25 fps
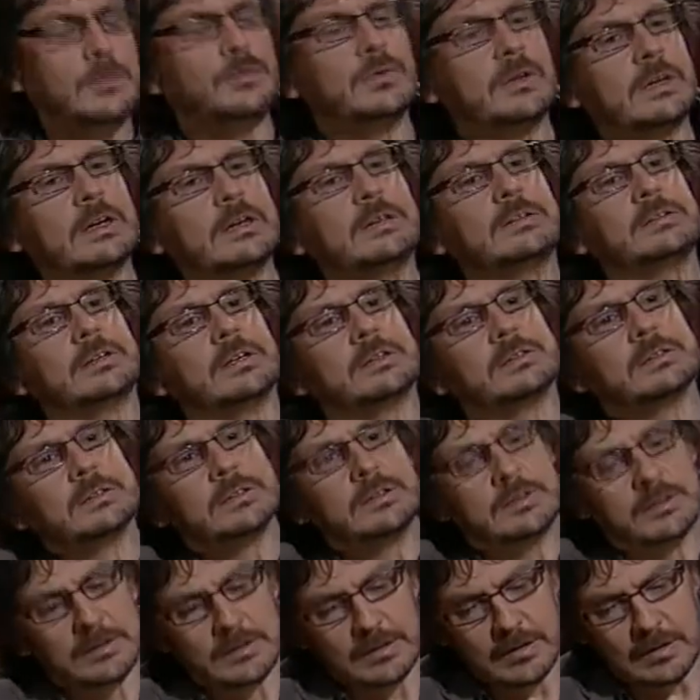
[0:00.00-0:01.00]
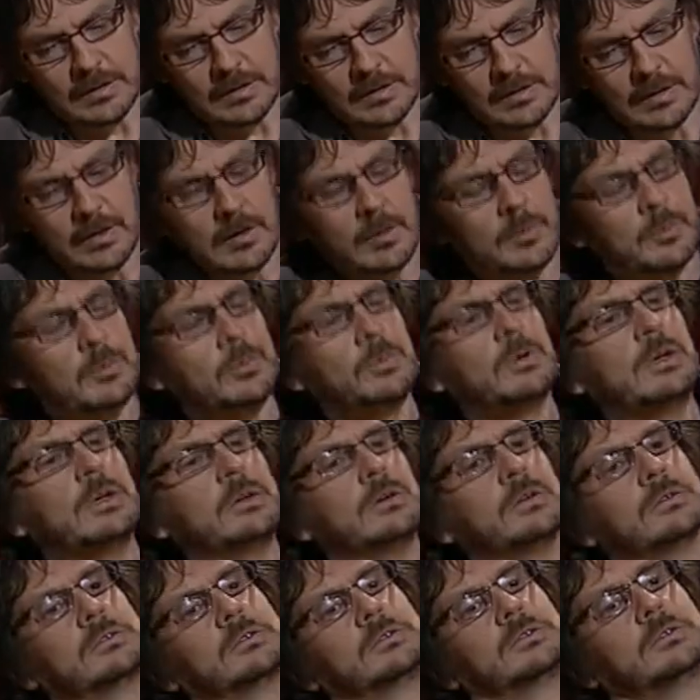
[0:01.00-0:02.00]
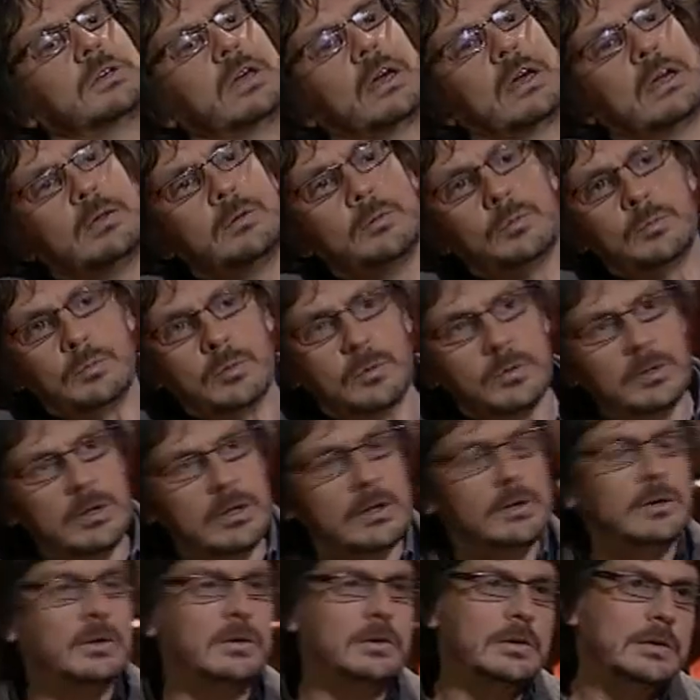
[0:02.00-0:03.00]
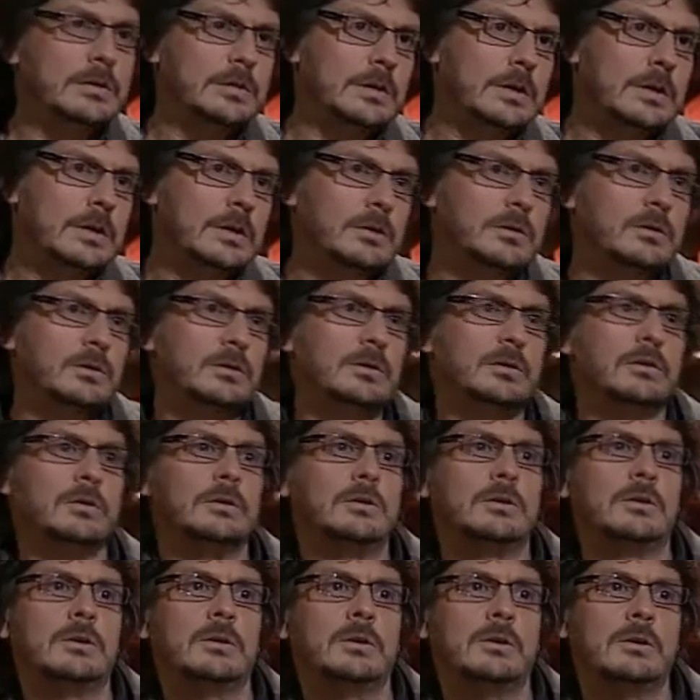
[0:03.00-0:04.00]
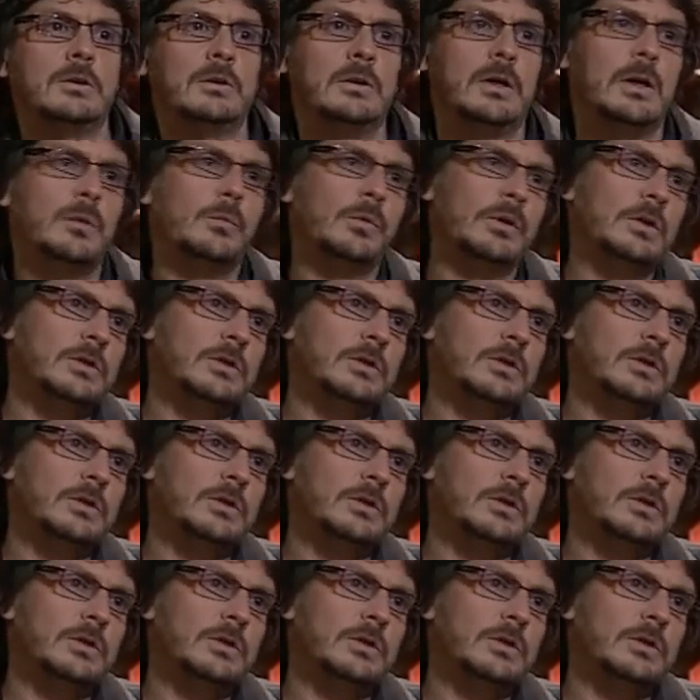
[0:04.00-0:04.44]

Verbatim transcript: diferencias este, de los públicos? O sea, ¿hay un público distinto en